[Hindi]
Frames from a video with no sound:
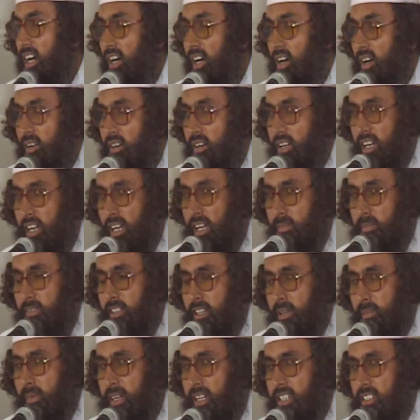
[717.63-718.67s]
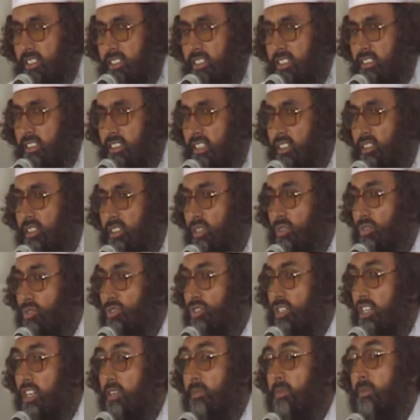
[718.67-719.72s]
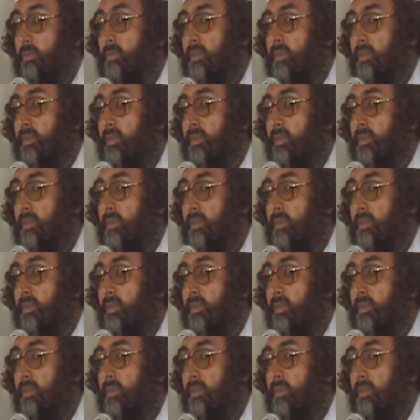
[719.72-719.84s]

और आप नमाज के अंदर दरूशरी भी